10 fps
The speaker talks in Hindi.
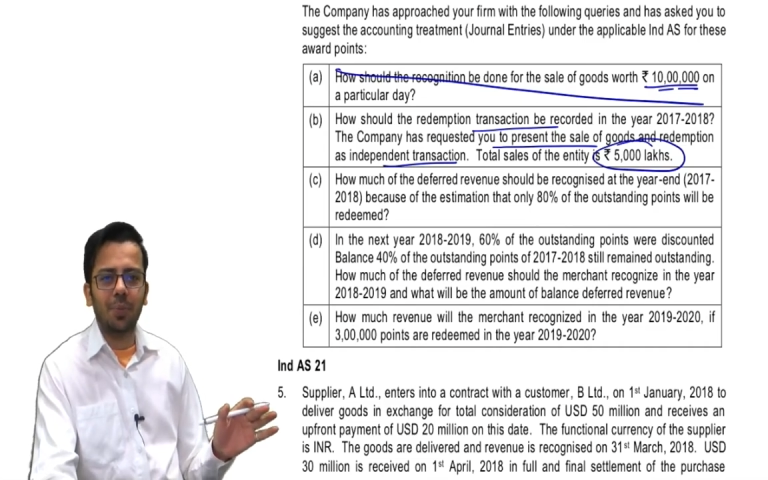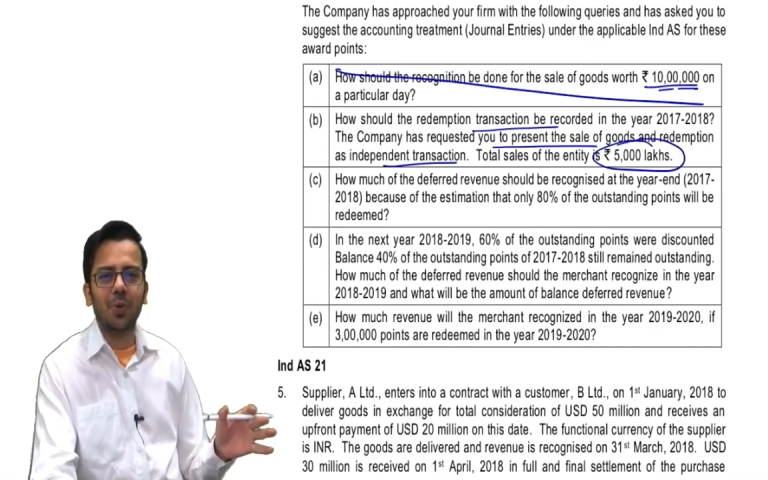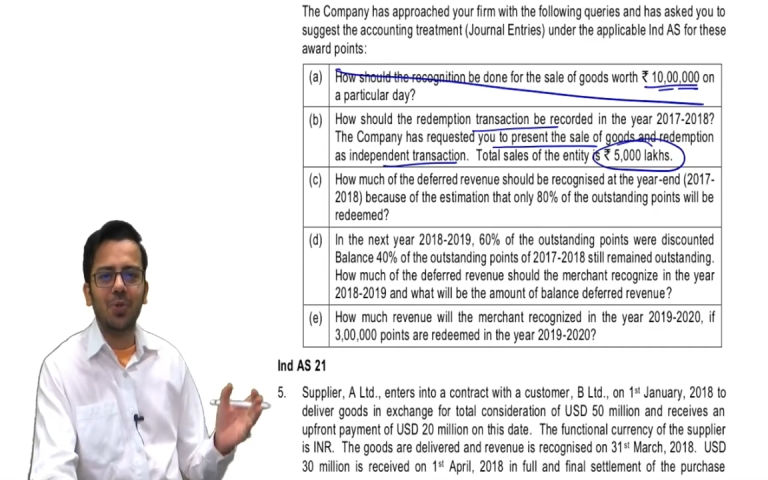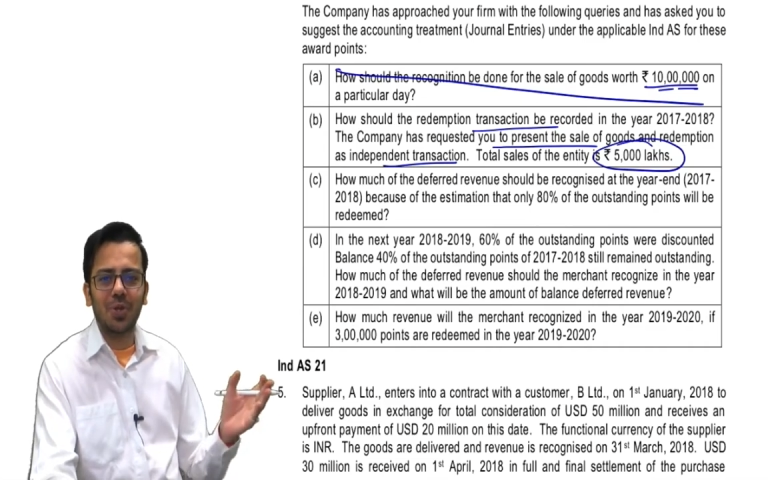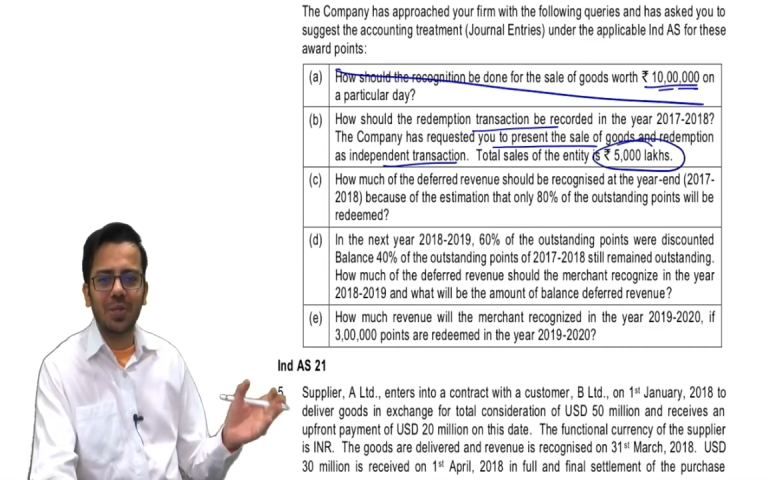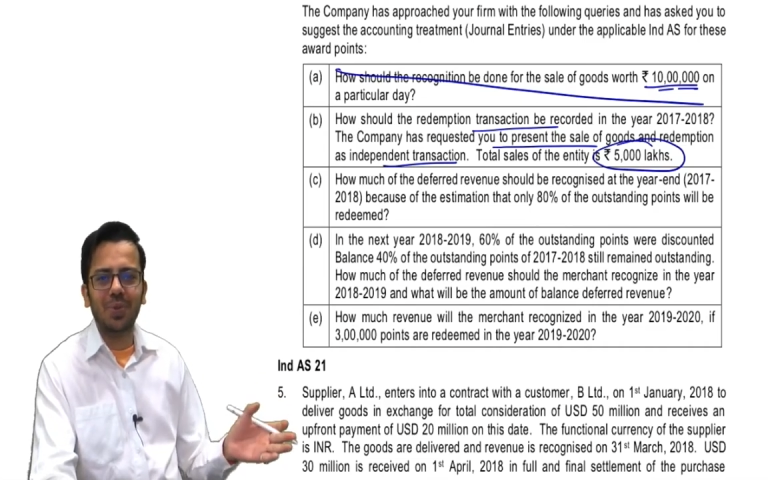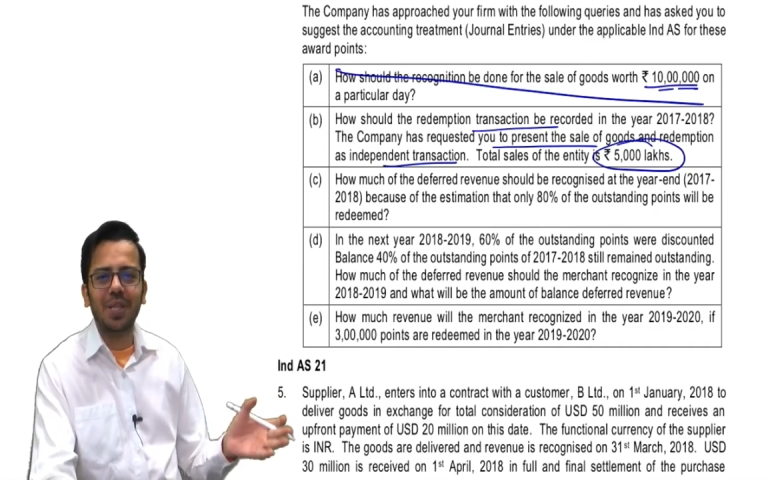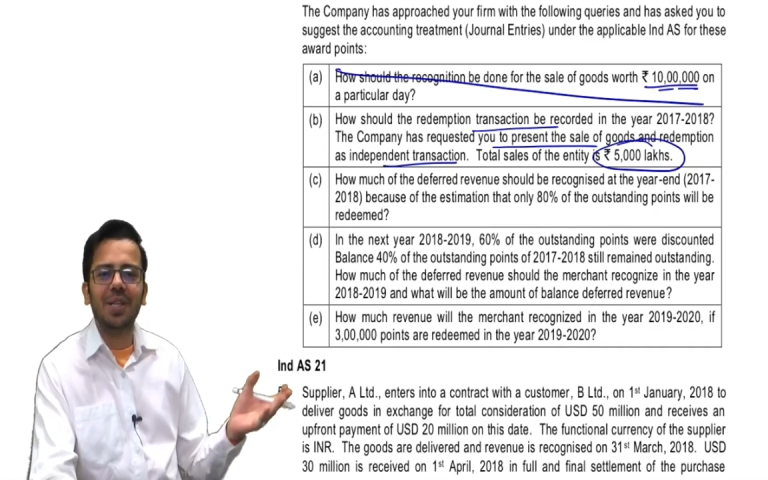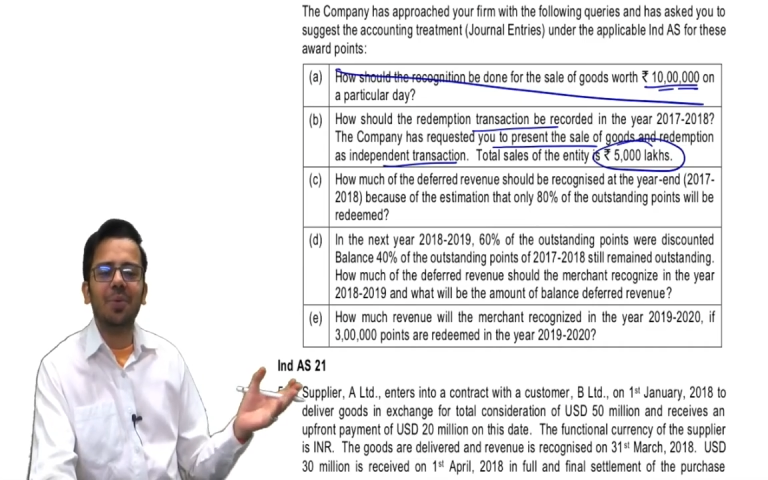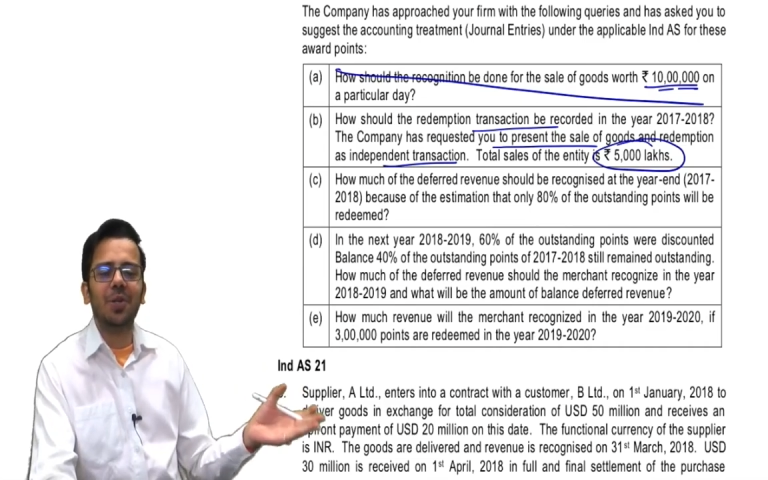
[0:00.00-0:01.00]
अपने को जरूरत भी
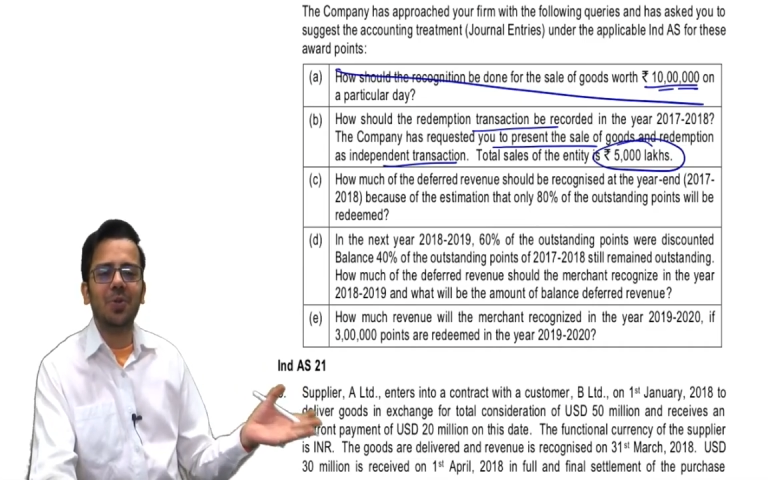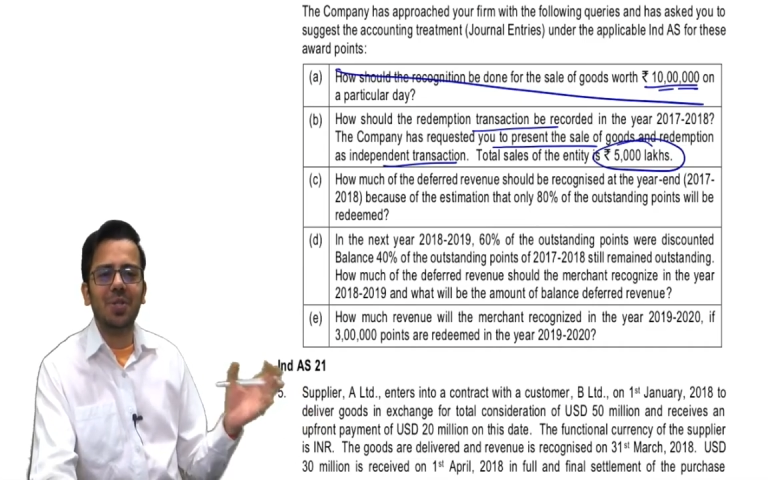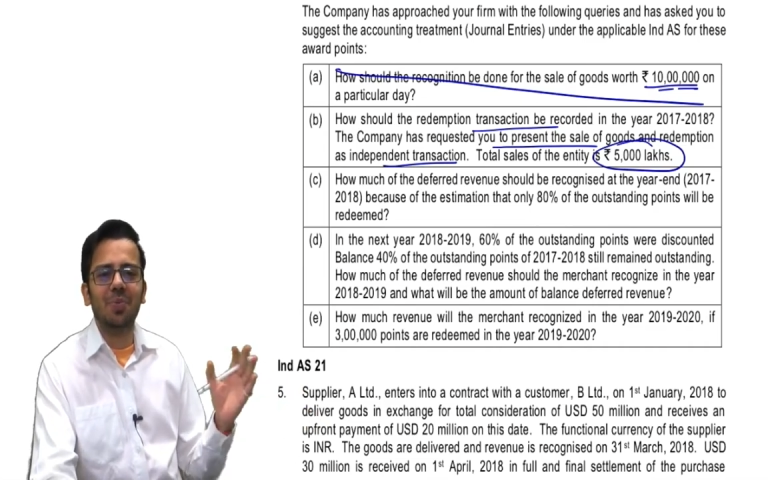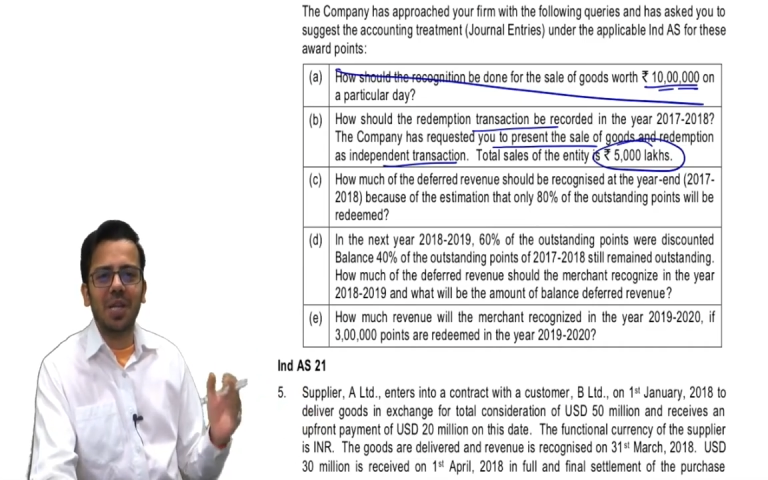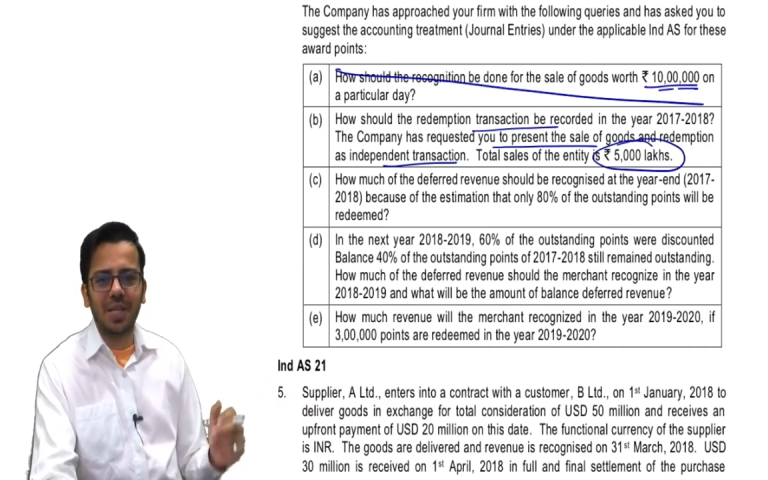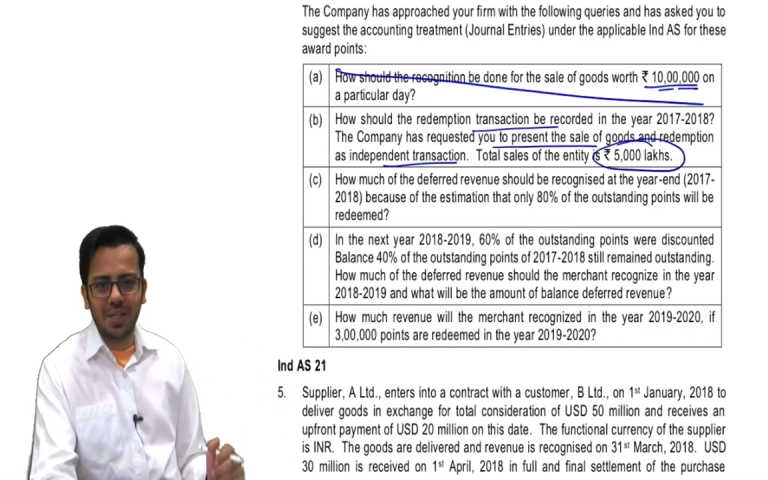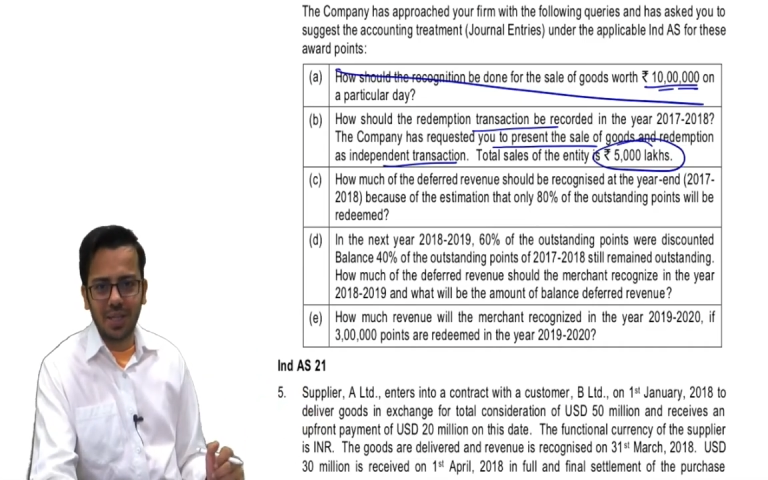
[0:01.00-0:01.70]
नहीं थी अपन ने उसके बिना ही कर